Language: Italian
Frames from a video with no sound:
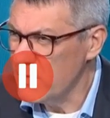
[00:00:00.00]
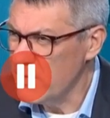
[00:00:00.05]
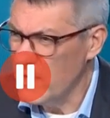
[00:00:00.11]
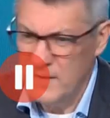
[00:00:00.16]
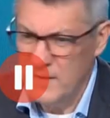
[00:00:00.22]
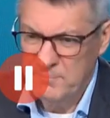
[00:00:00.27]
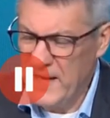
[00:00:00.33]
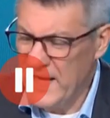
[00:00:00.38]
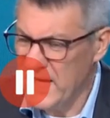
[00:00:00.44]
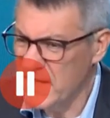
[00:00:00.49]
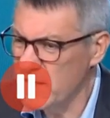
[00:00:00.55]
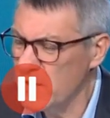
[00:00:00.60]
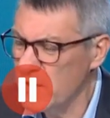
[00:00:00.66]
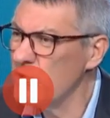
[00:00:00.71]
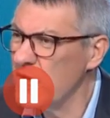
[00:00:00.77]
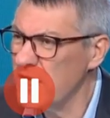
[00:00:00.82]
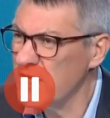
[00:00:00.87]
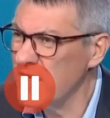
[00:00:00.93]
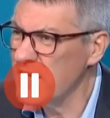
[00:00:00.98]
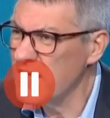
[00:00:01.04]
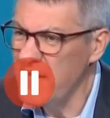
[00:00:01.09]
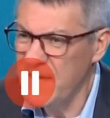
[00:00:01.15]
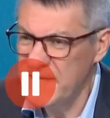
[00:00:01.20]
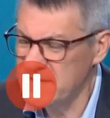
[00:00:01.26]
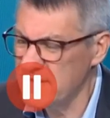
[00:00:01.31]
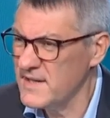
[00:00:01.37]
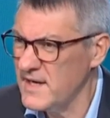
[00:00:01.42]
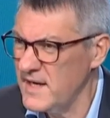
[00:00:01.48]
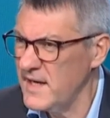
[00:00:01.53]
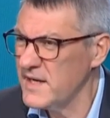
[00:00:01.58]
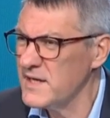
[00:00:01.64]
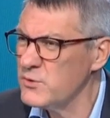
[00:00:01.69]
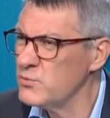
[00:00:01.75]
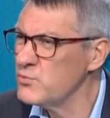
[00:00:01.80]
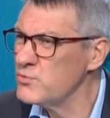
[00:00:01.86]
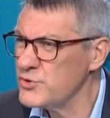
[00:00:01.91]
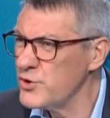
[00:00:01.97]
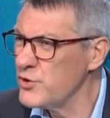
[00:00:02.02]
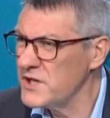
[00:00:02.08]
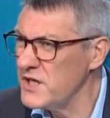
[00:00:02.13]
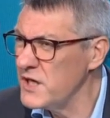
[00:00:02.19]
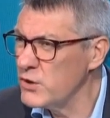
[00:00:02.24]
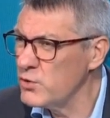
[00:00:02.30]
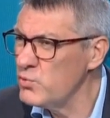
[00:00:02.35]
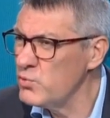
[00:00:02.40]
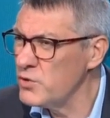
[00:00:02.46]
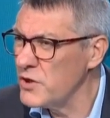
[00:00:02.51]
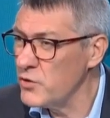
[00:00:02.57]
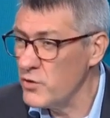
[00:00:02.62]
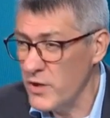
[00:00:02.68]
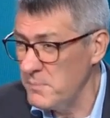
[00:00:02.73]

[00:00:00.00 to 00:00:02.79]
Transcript: a parte una richiesta, la riduzione del cuneo,